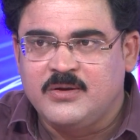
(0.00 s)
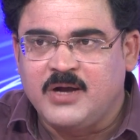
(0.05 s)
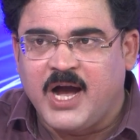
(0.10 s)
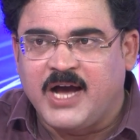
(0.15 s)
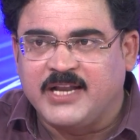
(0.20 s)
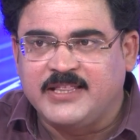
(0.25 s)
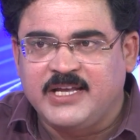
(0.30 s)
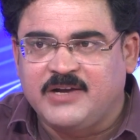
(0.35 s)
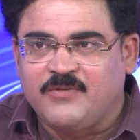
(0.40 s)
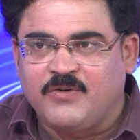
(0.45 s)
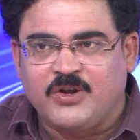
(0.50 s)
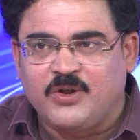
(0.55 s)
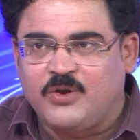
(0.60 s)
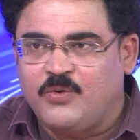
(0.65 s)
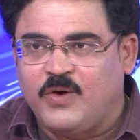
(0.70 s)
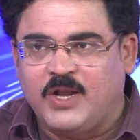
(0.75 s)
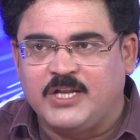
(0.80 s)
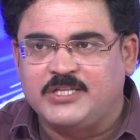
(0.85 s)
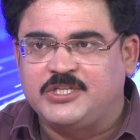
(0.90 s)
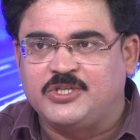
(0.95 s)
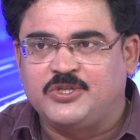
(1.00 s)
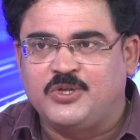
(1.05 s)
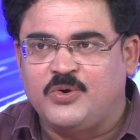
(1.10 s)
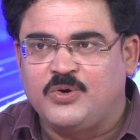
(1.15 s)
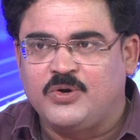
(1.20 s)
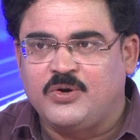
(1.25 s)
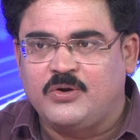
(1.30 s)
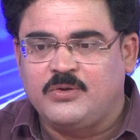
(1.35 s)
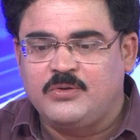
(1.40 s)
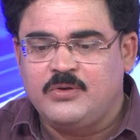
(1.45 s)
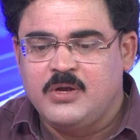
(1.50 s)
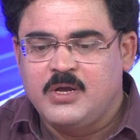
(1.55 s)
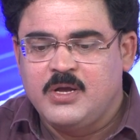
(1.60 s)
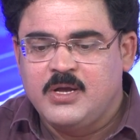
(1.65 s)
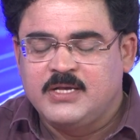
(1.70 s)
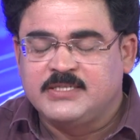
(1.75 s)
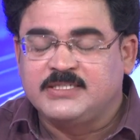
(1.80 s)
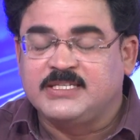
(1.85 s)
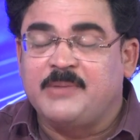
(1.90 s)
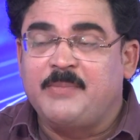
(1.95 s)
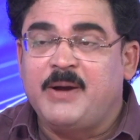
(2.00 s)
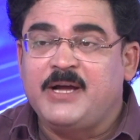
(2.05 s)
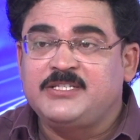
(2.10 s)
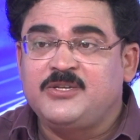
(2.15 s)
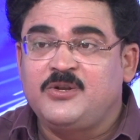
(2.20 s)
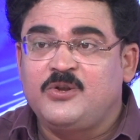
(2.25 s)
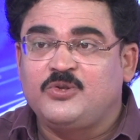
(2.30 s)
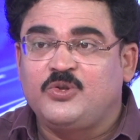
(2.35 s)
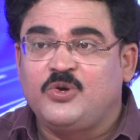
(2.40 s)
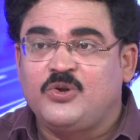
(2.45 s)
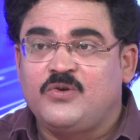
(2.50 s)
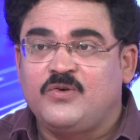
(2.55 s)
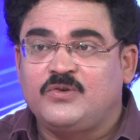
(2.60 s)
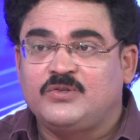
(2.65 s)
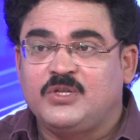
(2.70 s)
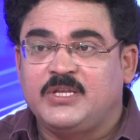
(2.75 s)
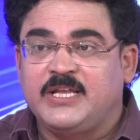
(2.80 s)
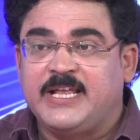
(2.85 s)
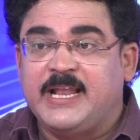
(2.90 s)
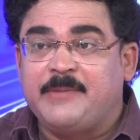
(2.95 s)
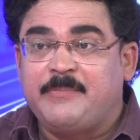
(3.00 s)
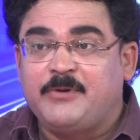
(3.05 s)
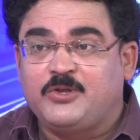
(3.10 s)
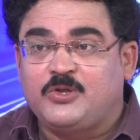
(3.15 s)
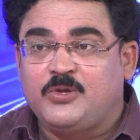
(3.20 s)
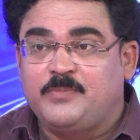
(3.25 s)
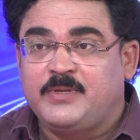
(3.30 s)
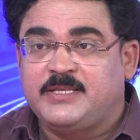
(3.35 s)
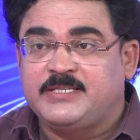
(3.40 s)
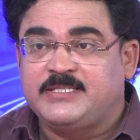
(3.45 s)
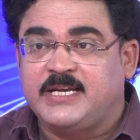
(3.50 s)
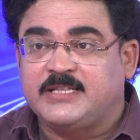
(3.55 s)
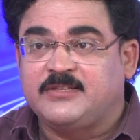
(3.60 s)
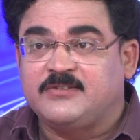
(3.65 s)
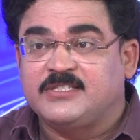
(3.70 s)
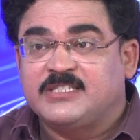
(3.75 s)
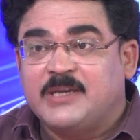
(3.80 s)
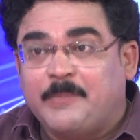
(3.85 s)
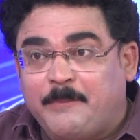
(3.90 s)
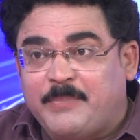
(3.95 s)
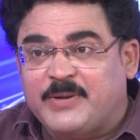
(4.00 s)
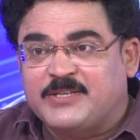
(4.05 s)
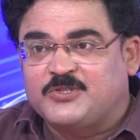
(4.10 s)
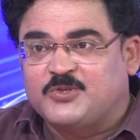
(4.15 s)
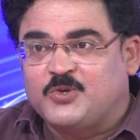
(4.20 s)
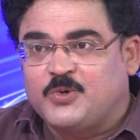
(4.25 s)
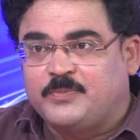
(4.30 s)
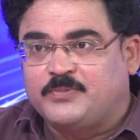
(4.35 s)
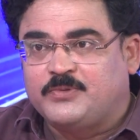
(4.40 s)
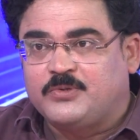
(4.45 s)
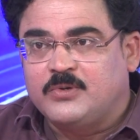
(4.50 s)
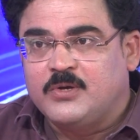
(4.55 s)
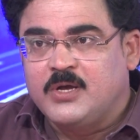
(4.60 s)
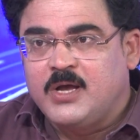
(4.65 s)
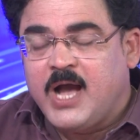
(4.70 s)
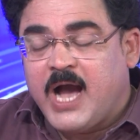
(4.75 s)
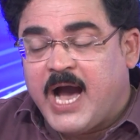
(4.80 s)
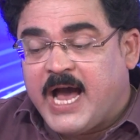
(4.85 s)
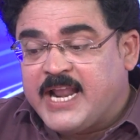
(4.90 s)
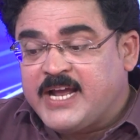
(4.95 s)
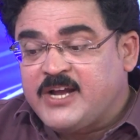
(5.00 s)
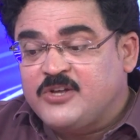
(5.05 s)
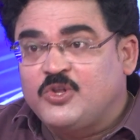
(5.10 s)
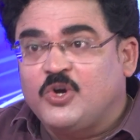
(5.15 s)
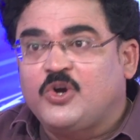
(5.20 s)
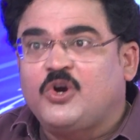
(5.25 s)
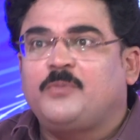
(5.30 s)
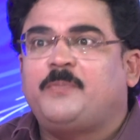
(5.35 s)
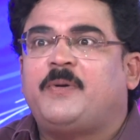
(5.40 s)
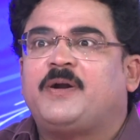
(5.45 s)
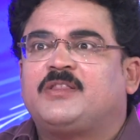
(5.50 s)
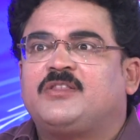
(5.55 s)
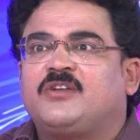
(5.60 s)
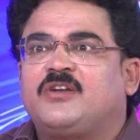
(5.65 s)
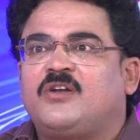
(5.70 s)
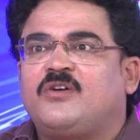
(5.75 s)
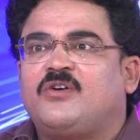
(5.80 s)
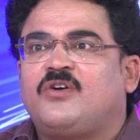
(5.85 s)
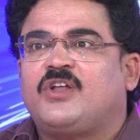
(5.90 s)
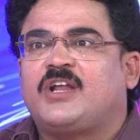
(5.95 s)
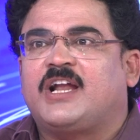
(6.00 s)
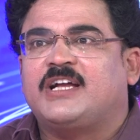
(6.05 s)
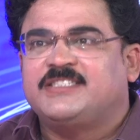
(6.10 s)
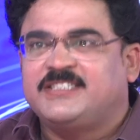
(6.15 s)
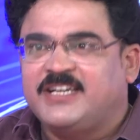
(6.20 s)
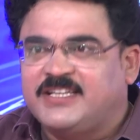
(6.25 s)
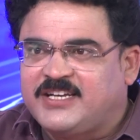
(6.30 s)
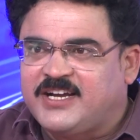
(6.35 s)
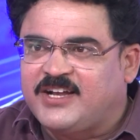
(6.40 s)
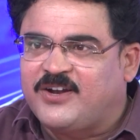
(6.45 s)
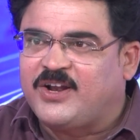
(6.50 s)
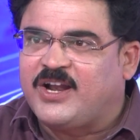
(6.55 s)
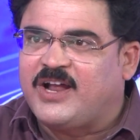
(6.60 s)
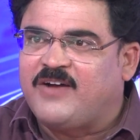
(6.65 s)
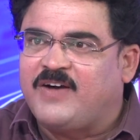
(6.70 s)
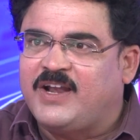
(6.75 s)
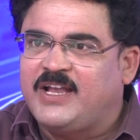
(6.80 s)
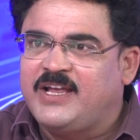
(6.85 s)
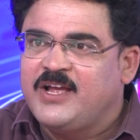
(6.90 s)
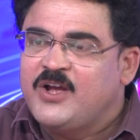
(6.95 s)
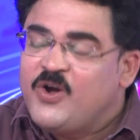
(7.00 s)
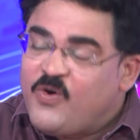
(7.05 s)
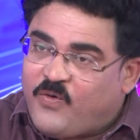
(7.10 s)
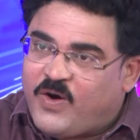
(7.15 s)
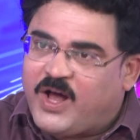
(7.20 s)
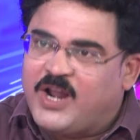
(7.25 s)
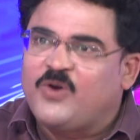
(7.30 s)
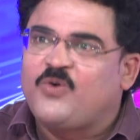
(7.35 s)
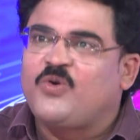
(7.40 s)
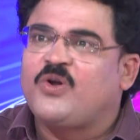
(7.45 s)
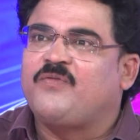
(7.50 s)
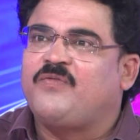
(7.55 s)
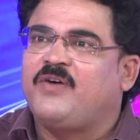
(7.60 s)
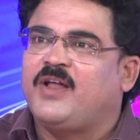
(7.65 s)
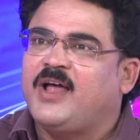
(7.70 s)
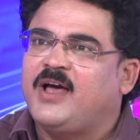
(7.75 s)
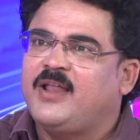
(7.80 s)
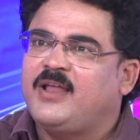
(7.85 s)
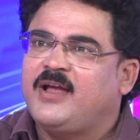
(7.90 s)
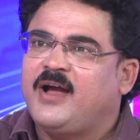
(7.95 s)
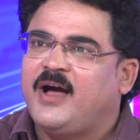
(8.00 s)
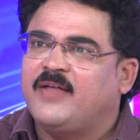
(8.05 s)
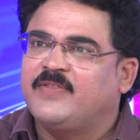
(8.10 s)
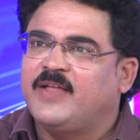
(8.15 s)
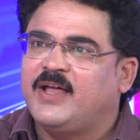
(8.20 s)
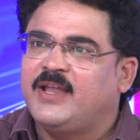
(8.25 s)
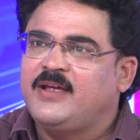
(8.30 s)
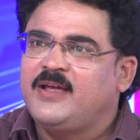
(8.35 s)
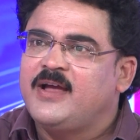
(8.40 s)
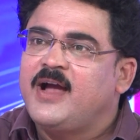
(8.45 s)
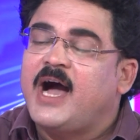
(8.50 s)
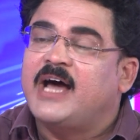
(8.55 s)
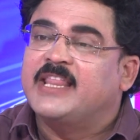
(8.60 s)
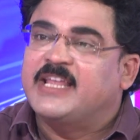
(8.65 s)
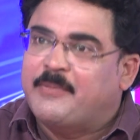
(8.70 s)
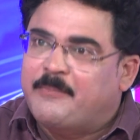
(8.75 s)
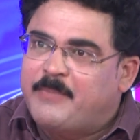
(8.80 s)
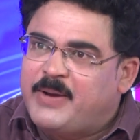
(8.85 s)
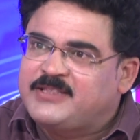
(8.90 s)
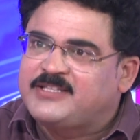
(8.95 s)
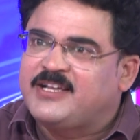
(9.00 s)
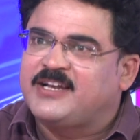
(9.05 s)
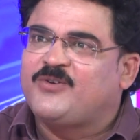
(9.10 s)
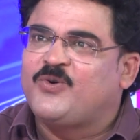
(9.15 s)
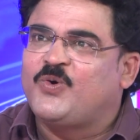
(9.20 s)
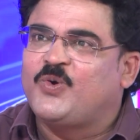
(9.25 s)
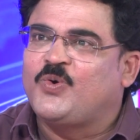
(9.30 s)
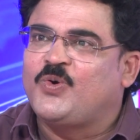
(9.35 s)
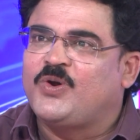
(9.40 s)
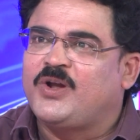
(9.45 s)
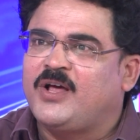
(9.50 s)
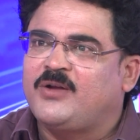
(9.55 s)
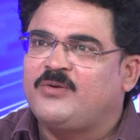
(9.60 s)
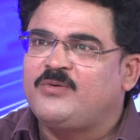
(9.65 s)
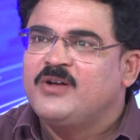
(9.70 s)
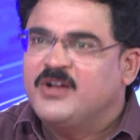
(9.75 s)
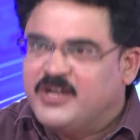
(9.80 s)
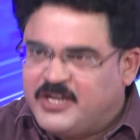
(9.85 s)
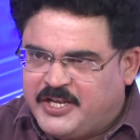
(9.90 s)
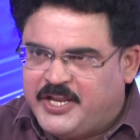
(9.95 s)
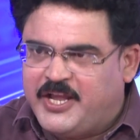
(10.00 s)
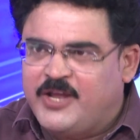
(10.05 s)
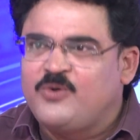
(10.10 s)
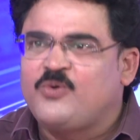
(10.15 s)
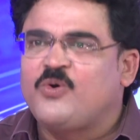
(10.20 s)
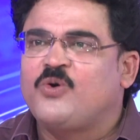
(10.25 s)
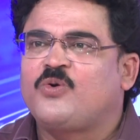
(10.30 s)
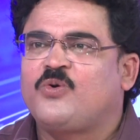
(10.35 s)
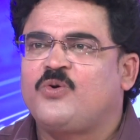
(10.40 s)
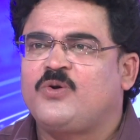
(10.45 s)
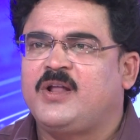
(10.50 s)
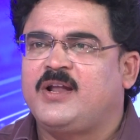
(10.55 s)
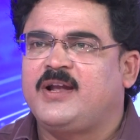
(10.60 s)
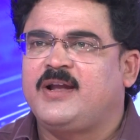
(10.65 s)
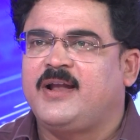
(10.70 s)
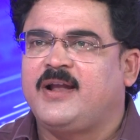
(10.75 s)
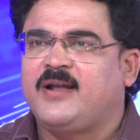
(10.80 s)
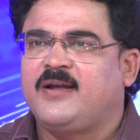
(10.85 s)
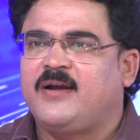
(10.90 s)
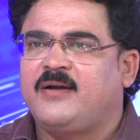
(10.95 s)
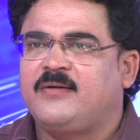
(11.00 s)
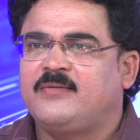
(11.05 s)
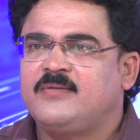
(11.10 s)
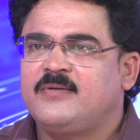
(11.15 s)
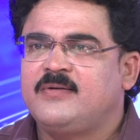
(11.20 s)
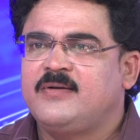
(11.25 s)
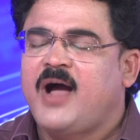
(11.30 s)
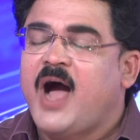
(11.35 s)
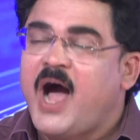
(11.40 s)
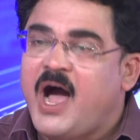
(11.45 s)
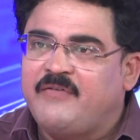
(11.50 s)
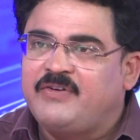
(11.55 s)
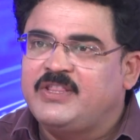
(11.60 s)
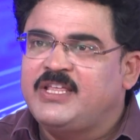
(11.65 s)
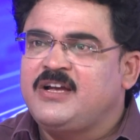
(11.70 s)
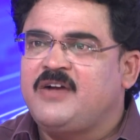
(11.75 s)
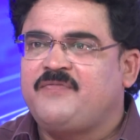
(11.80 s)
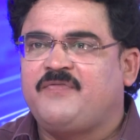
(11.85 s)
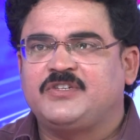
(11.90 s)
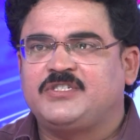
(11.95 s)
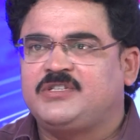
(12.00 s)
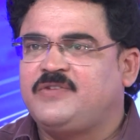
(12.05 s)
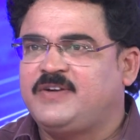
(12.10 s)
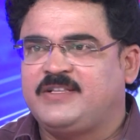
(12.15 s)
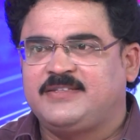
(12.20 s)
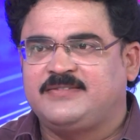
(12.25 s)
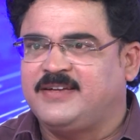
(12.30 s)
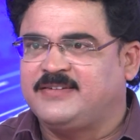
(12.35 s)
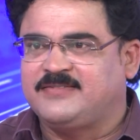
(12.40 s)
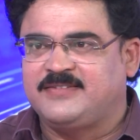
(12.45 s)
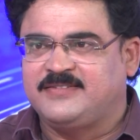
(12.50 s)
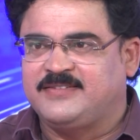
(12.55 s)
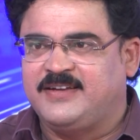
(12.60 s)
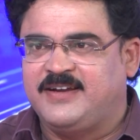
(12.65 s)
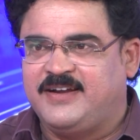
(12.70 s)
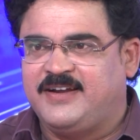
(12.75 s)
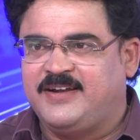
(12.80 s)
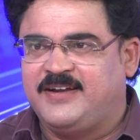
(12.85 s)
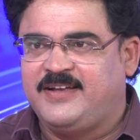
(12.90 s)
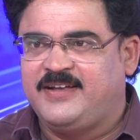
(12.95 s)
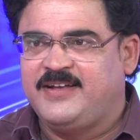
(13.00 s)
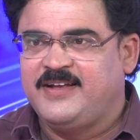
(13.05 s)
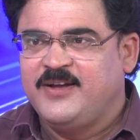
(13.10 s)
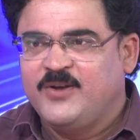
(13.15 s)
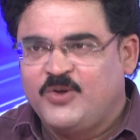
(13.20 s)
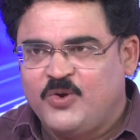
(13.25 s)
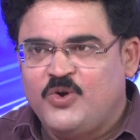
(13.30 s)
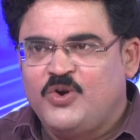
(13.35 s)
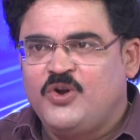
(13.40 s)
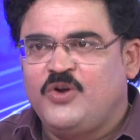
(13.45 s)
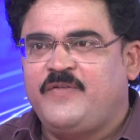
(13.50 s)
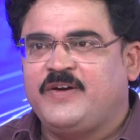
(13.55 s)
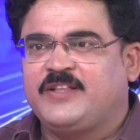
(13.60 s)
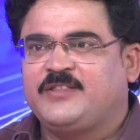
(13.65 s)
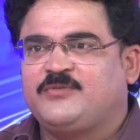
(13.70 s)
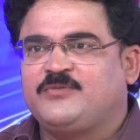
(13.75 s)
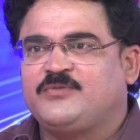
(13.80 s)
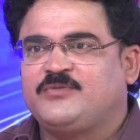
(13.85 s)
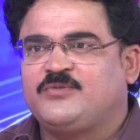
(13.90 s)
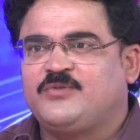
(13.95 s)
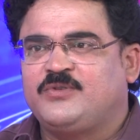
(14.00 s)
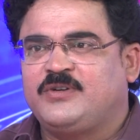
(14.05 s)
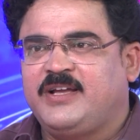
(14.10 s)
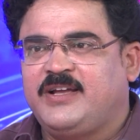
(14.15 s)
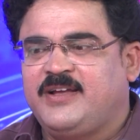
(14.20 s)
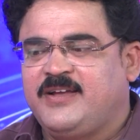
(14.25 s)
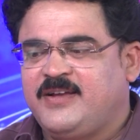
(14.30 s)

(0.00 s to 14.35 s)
ఆర్థిక వనరులు వాళ్ళ చేతిలో ఉండకూడదు సమాజంలో దూరం అవుతున్న ఎనభై తొమ్మిది శాతం సప్రెస్ గ్రూప్స్ అనగదొక్కపడుతున్న వాళ్ళు కూడా రాజ్యాధికారులు రావాలి వాళ్ళకు కూడా ఫలాలు అందాలి అది అంబేద్కర్ కోరుకుంటున్నారు నేను కోరుకుంటున్నానని అన్నాడు ఆ విధంగా ఫస్ట్ విడత సక్సెస్ అయ్యాడండి రెండో విడత చూసుకుంటే